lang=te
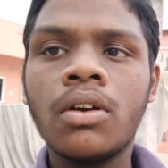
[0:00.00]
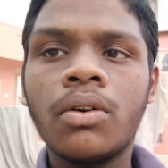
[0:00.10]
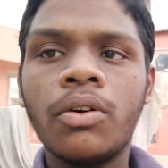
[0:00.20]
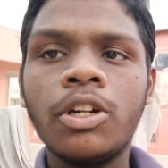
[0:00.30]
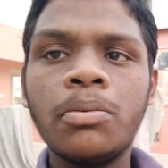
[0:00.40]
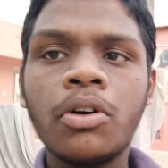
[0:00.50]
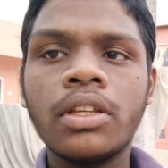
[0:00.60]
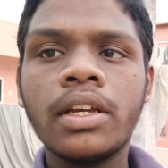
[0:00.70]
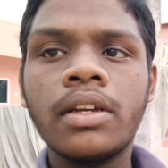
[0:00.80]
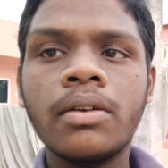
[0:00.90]

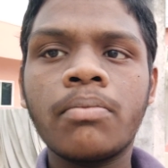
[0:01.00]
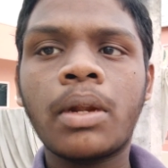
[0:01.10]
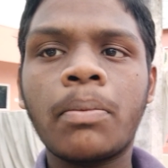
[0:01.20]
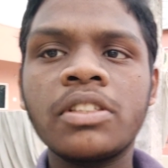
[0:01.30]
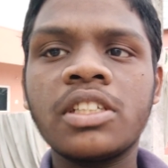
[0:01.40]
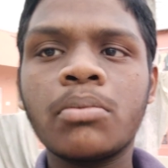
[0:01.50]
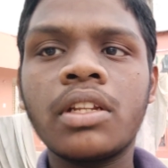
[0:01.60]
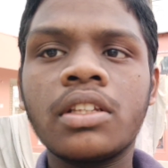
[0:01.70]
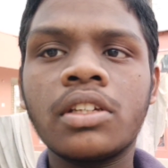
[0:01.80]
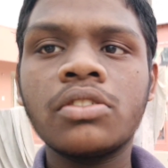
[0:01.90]
ఓడిపోతే ప్రపంచం
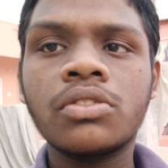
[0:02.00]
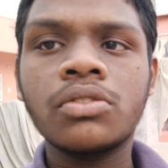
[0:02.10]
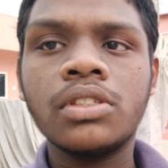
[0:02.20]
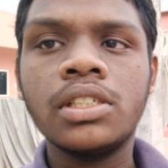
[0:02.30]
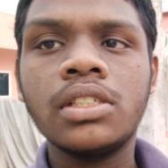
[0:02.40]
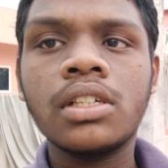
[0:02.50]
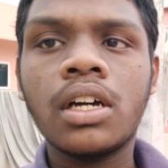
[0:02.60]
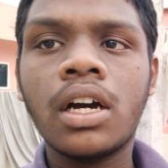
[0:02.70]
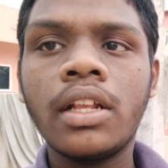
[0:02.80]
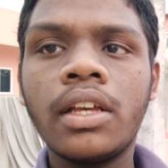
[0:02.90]
అని తెలుస్తుంది
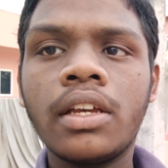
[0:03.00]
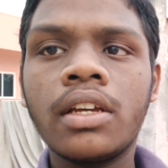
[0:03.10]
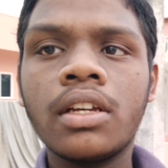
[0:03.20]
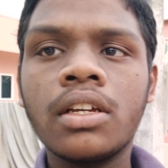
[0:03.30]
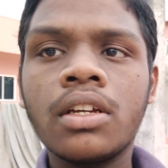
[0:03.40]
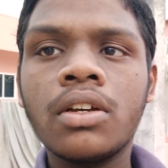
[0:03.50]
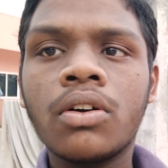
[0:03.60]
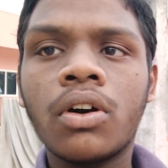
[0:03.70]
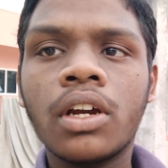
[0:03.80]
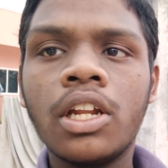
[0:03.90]
అదే
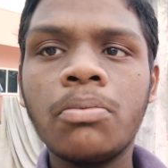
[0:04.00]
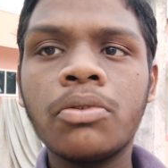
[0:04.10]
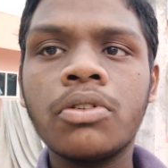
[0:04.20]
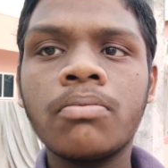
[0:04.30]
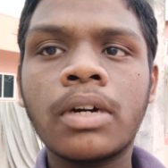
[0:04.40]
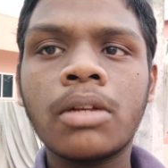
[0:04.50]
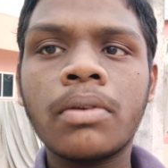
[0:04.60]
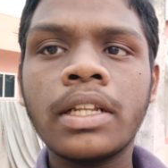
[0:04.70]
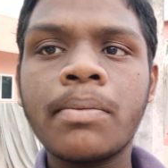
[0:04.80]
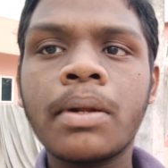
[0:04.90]
ఒక గెలుపు మనం
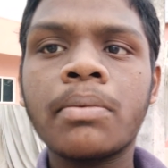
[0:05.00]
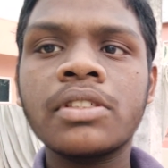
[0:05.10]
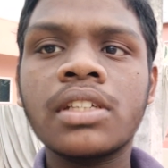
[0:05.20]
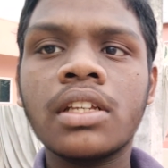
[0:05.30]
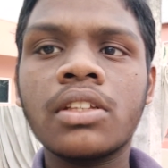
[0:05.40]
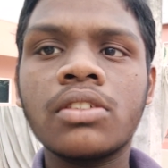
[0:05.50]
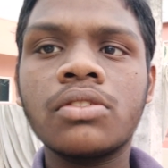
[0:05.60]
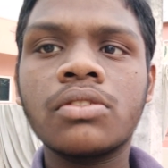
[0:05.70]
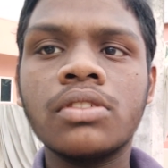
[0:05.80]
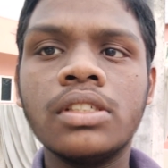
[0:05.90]
అంటే ప్రపంచానికి
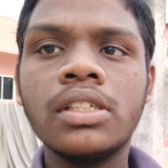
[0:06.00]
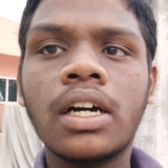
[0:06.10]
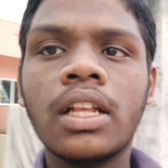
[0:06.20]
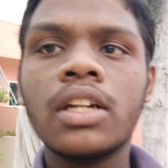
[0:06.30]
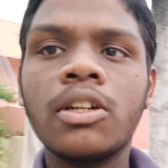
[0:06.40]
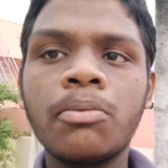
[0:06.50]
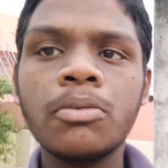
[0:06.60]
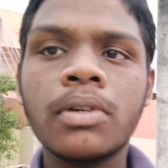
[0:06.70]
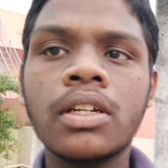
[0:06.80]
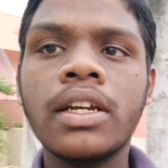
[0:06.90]
తెలుస్తుంది అలాంటప్పుడు
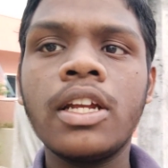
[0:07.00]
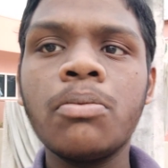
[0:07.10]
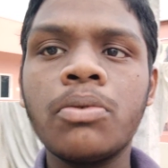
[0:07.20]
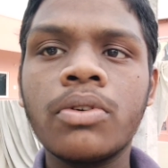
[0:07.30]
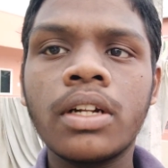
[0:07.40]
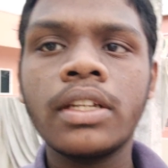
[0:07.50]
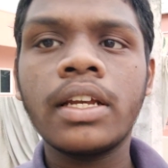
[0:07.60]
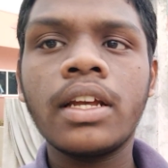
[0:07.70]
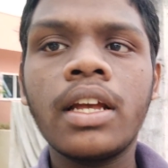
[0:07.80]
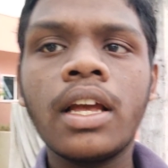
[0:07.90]
మన గెలుపు అంటే
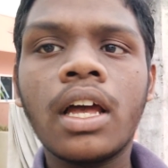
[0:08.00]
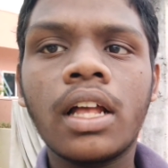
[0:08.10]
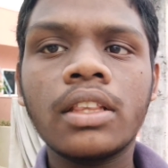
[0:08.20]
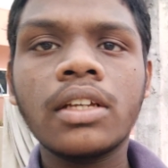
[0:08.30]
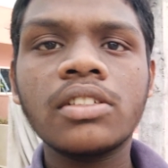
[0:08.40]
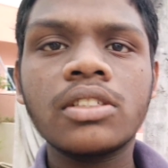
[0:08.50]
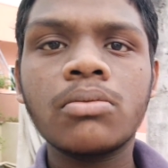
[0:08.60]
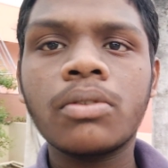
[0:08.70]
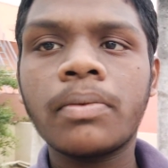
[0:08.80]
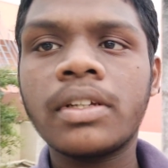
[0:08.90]
అంత ఇష్టం
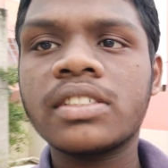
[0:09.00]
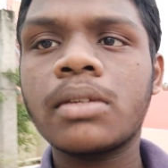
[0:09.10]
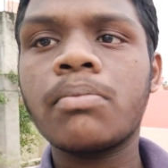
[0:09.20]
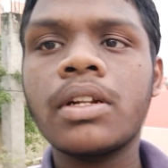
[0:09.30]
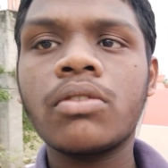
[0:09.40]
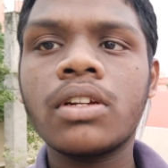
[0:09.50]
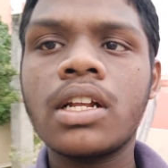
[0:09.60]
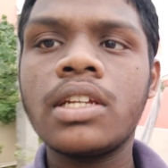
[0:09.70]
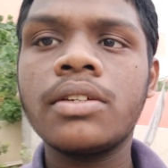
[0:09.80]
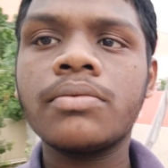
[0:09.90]
ఇష్టం పడి ఉండాలి